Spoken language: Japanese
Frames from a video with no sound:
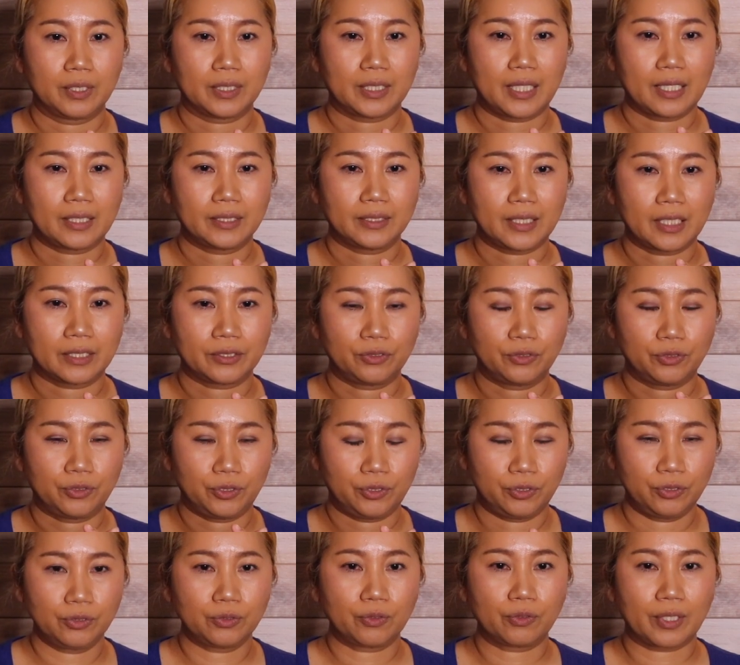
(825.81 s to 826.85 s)
テキサス
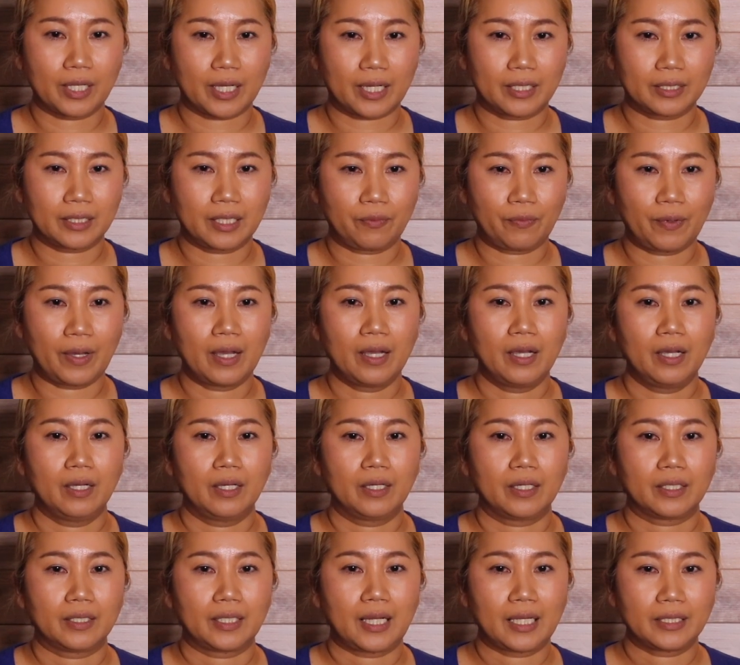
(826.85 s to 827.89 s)
州の中では
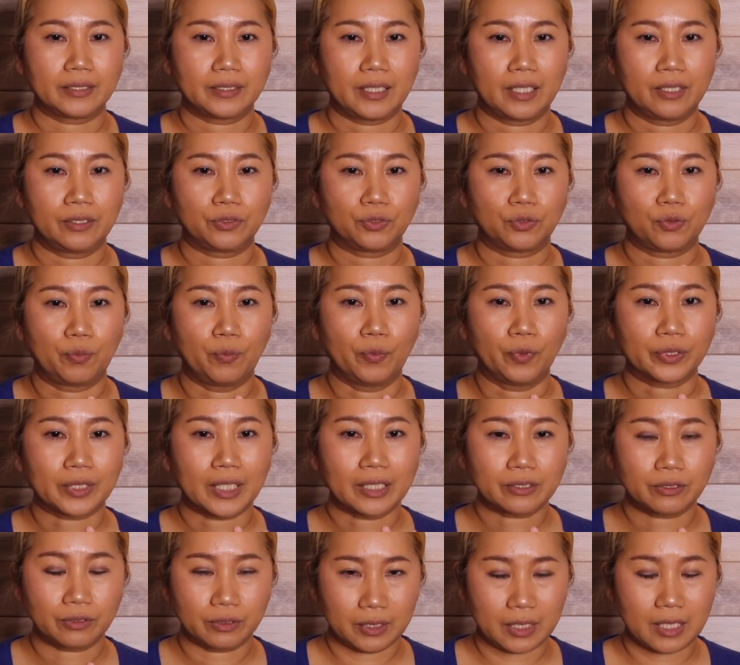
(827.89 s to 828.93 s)
ライセンスを持
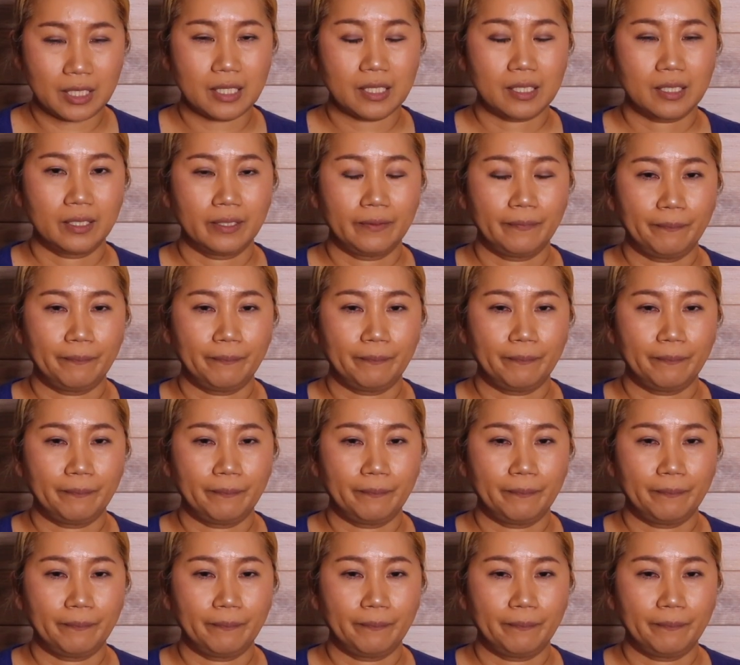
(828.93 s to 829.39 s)
たずに